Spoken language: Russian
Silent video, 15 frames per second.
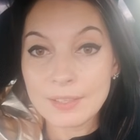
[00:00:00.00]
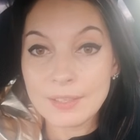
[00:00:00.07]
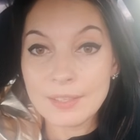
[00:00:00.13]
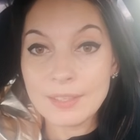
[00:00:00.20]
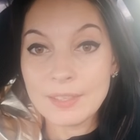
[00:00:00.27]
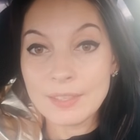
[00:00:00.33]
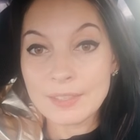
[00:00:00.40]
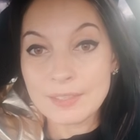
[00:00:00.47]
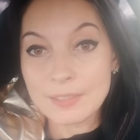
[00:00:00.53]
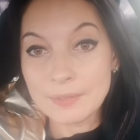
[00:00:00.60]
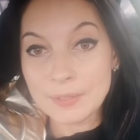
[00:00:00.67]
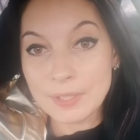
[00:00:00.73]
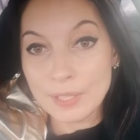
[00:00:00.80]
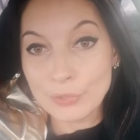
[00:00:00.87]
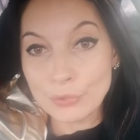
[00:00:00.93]
И если
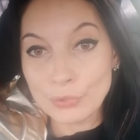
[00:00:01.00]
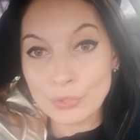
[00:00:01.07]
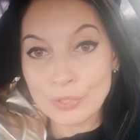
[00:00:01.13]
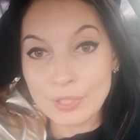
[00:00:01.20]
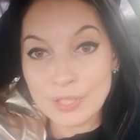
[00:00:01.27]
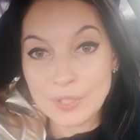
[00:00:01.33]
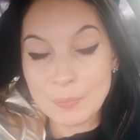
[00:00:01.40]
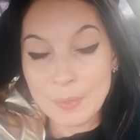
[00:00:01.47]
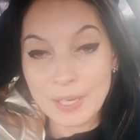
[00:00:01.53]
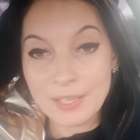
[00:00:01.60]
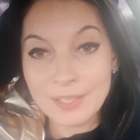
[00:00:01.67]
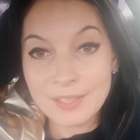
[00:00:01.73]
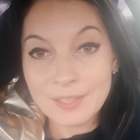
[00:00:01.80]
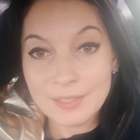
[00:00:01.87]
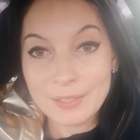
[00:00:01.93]
взять уже наш
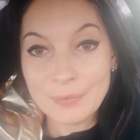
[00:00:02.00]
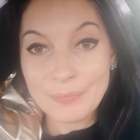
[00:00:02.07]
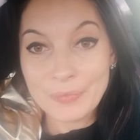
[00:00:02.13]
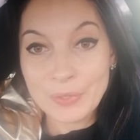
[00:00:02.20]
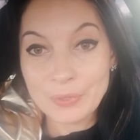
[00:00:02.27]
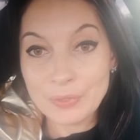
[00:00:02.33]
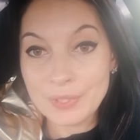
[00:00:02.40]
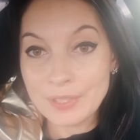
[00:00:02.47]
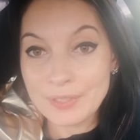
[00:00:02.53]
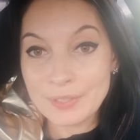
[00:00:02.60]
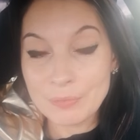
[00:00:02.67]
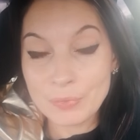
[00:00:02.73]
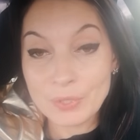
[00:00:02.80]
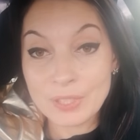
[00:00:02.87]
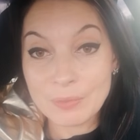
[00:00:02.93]
проект, то здесь
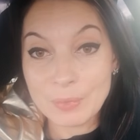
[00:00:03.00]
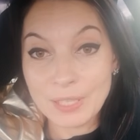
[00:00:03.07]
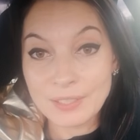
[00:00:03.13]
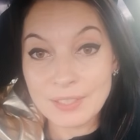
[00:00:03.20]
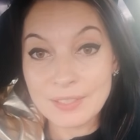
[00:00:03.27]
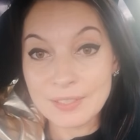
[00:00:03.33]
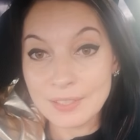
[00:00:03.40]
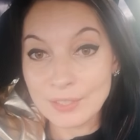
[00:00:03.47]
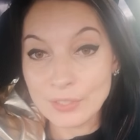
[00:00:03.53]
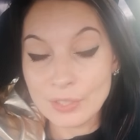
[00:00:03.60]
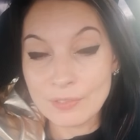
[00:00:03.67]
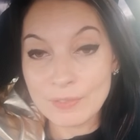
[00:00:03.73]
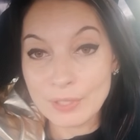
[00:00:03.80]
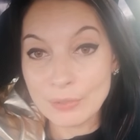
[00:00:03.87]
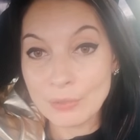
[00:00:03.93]
ты можешь обратиться к
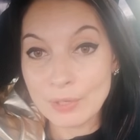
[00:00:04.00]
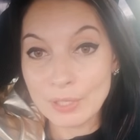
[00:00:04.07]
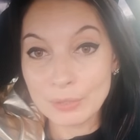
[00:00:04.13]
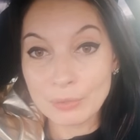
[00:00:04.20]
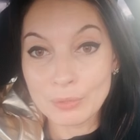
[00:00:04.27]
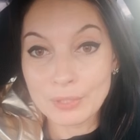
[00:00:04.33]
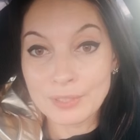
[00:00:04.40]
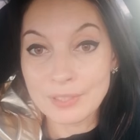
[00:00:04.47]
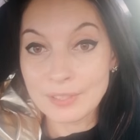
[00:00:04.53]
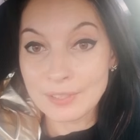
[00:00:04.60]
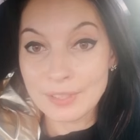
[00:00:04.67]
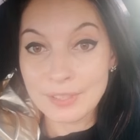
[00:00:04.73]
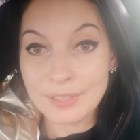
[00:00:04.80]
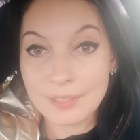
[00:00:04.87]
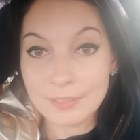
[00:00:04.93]
человеку, который
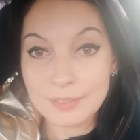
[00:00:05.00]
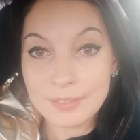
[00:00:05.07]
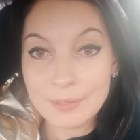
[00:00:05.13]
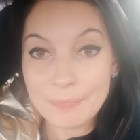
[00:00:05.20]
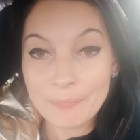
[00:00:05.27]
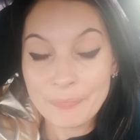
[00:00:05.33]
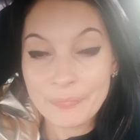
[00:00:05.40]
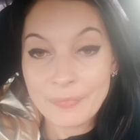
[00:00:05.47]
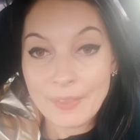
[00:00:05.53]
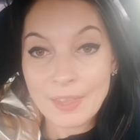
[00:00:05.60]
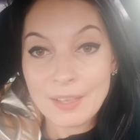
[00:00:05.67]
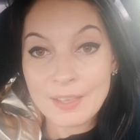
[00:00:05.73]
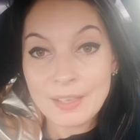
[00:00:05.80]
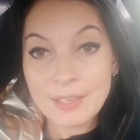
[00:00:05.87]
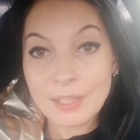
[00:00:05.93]
состоялся,
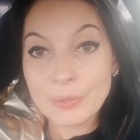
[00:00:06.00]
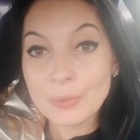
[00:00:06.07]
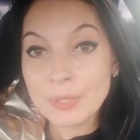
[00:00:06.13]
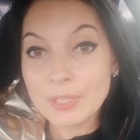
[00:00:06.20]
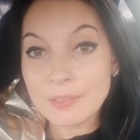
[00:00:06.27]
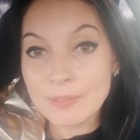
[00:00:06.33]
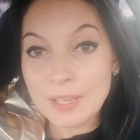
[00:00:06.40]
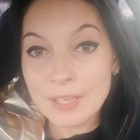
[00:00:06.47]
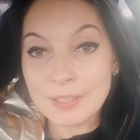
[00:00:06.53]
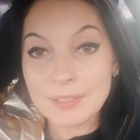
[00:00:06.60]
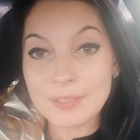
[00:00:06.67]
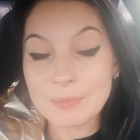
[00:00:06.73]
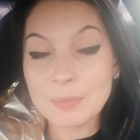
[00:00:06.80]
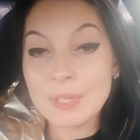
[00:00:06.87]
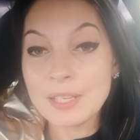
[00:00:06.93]
который
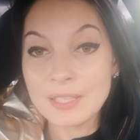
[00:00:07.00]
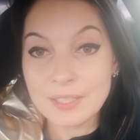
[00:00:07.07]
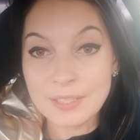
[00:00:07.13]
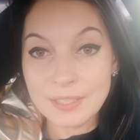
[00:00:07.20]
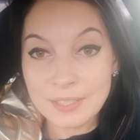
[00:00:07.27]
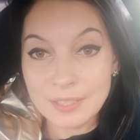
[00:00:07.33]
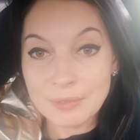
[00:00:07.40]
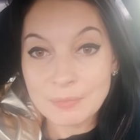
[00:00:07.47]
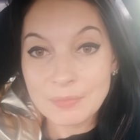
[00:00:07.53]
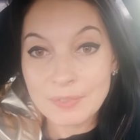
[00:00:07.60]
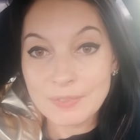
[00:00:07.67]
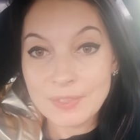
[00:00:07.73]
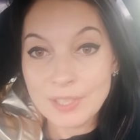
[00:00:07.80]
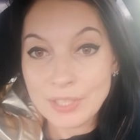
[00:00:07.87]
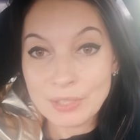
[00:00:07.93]
является миллионером
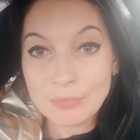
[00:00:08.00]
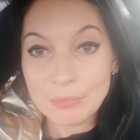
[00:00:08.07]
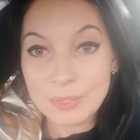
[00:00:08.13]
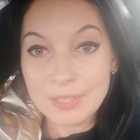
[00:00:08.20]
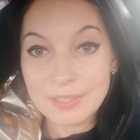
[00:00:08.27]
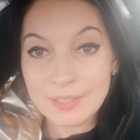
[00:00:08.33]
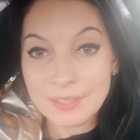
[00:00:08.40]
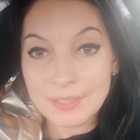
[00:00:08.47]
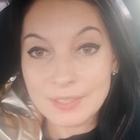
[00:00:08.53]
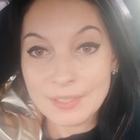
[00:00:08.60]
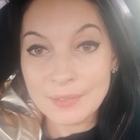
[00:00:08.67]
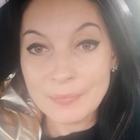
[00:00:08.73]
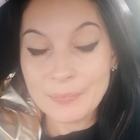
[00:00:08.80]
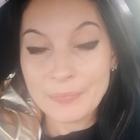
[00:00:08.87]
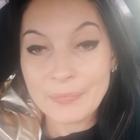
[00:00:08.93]
в нашем бизнесе,